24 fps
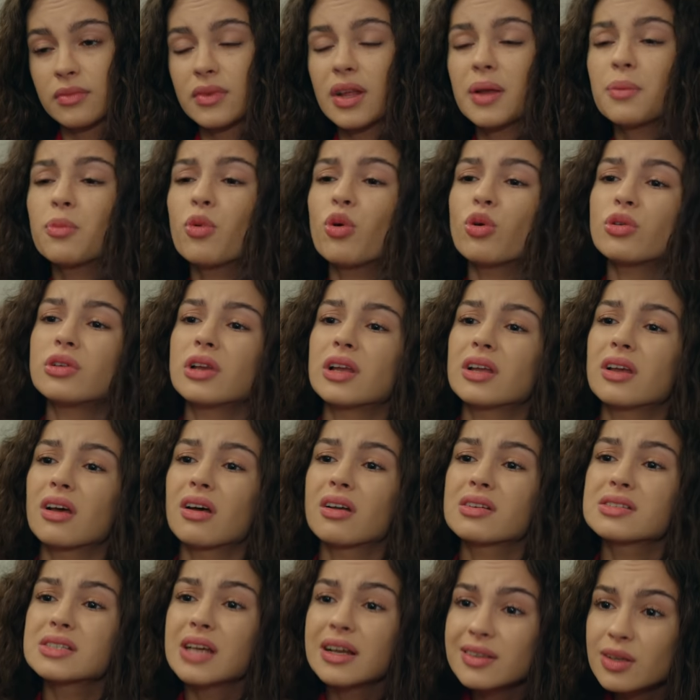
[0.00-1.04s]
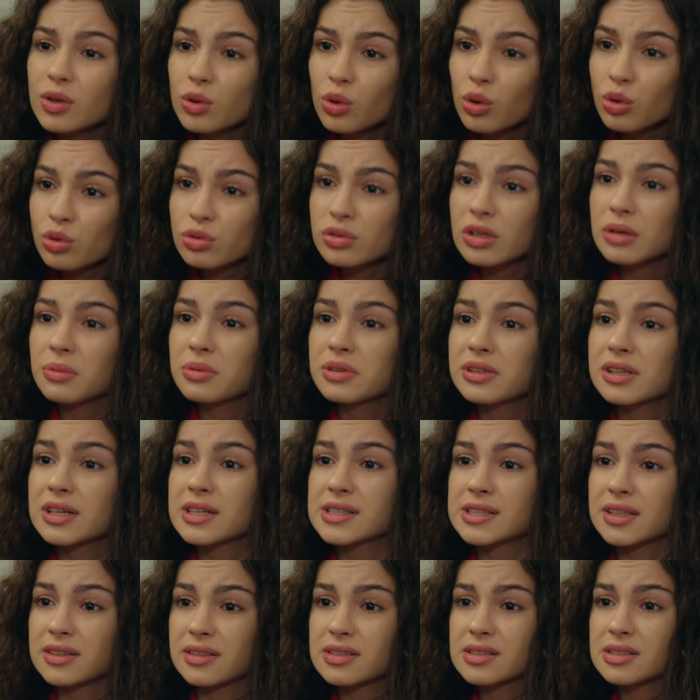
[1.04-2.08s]
Deme öyle ya. Sen de gördün Emir'in
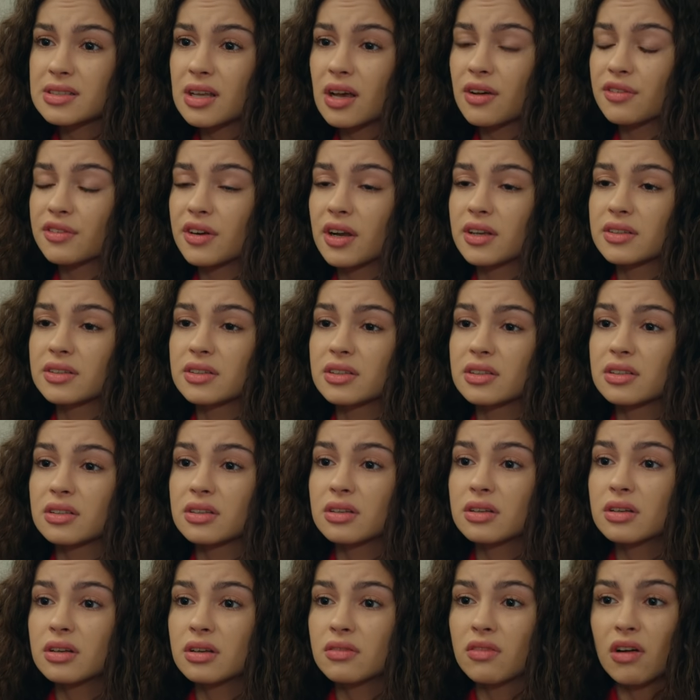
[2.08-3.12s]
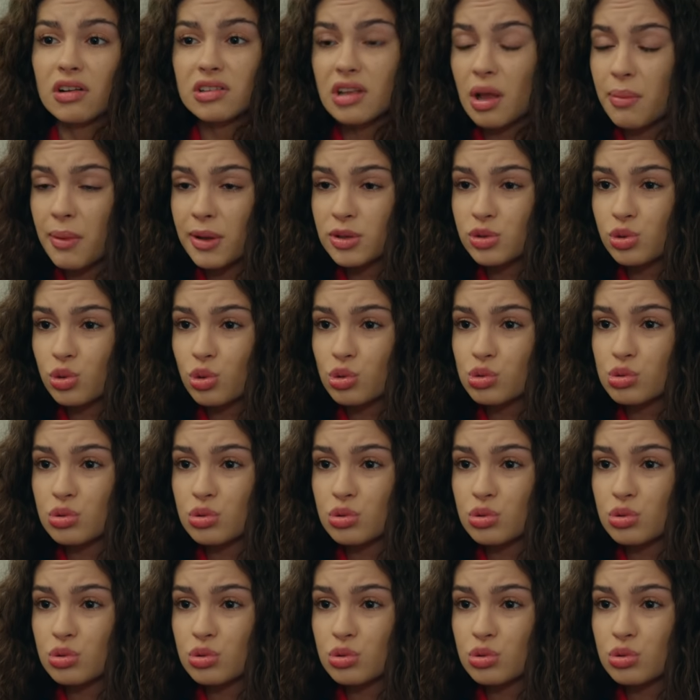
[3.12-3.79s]
kıza nasıl davrandığını. Vallahi ben çok